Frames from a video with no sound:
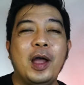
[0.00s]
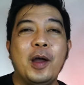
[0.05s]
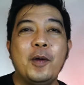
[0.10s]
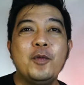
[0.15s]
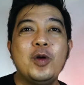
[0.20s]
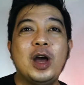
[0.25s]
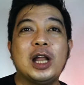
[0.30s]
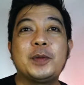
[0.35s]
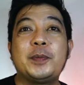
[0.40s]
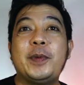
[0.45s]

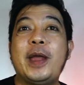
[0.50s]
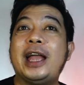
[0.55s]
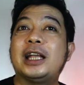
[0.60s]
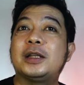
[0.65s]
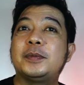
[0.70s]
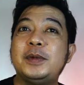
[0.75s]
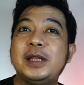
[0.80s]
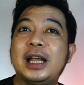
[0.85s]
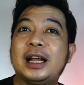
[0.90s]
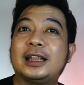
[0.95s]
buat
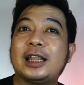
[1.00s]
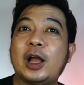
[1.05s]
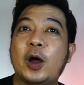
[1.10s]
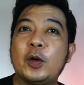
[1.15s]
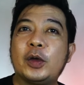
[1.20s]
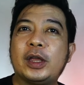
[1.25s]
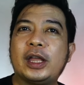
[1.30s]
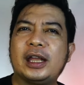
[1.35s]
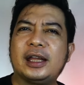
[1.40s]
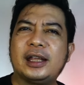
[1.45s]
BXB yang tahu
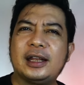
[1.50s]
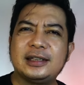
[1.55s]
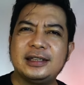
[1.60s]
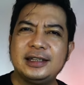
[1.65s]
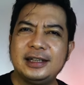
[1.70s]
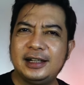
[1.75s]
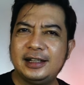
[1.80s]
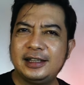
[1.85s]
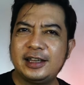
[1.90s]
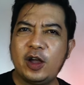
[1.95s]
kira-kira
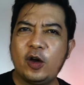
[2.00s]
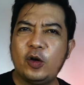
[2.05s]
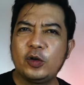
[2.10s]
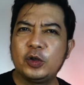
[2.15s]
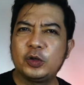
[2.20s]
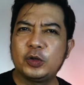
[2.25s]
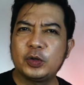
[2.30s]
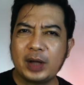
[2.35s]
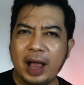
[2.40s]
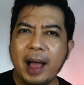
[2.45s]
singlenya
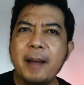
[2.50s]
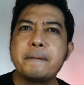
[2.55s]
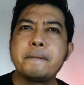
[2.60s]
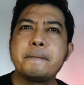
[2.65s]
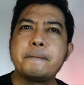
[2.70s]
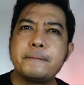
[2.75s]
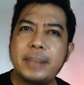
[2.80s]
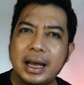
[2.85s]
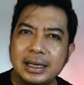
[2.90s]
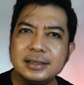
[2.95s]
Onyo tuh
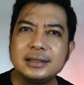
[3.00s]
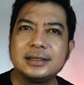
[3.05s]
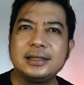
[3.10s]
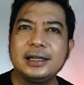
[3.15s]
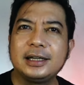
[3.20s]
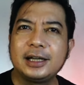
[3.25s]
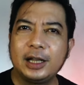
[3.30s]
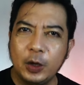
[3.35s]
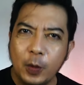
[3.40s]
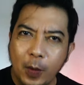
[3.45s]
kapan
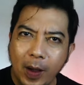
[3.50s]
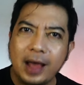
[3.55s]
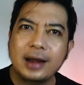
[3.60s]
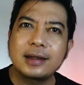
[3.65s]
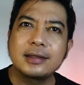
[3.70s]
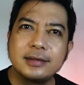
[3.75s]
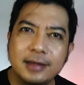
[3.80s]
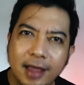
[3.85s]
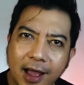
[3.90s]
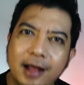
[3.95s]
sih
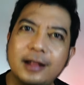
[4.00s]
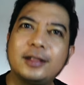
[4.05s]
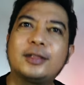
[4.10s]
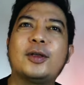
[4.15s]
keluarnya